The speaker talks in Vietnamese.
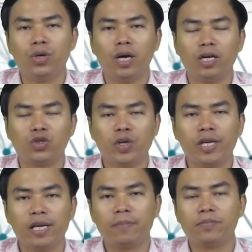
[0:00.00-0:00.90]
à,
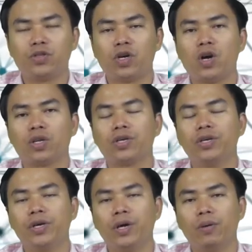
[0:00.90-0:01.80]
doanh nghiệp cho
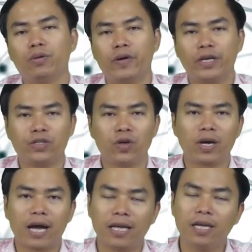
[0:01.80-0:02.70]
thương hiệu và cho
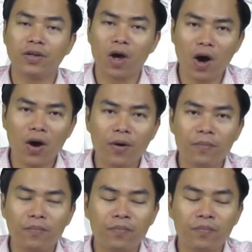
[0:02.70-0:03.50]
cá nhân đó